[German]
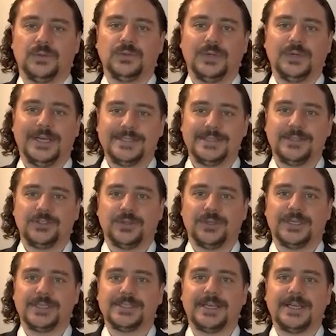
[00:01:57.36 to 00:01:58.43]
Und du hast es schon
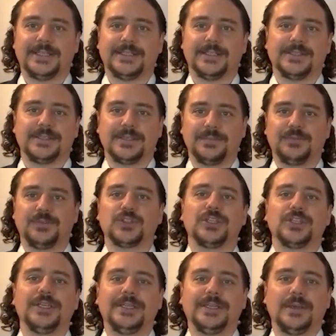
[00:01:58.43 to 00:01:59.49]
gesagt, es gibt
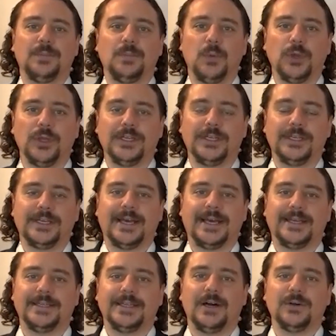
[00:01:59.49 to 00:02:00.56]
verschiedene
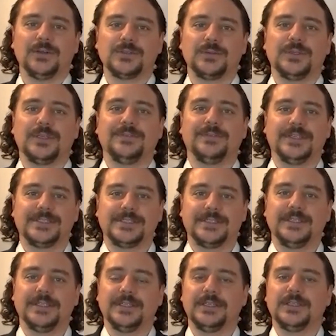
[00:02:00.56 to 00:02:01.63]
Möglichkeiten auch zu
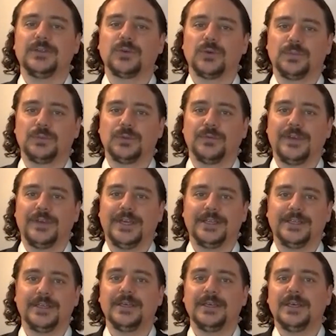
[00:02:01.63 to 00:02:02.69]
investieren in
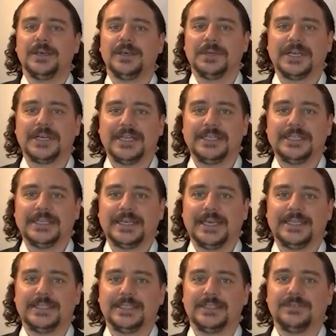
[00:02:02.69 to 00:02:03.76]
Kryptowerte. Man kann
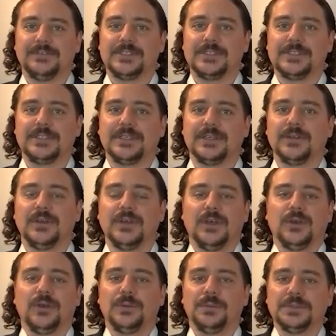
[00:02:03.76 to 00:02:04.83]
direkt investieren
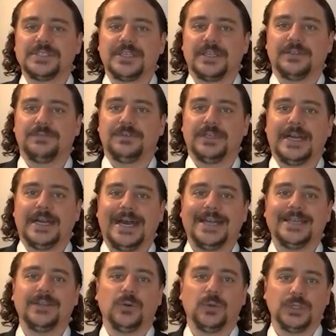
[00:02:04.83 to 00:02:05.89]
über
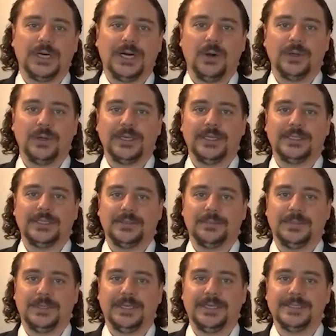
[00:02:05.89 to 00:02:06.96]
Zertifikate oder auch
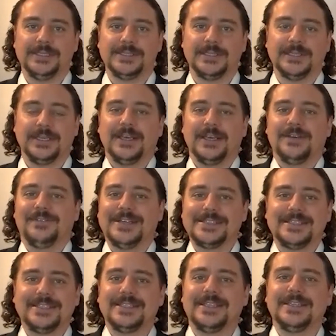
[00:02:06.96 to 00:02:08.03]
ETPs. Was
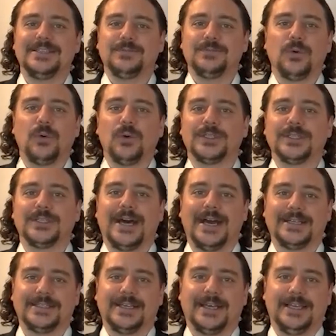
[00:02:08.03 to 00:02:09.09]
sind denn die Vor- oder
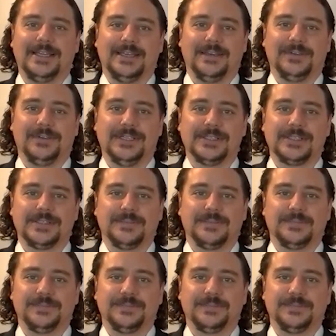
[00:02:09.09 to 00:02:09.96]
Nachteile jeweils?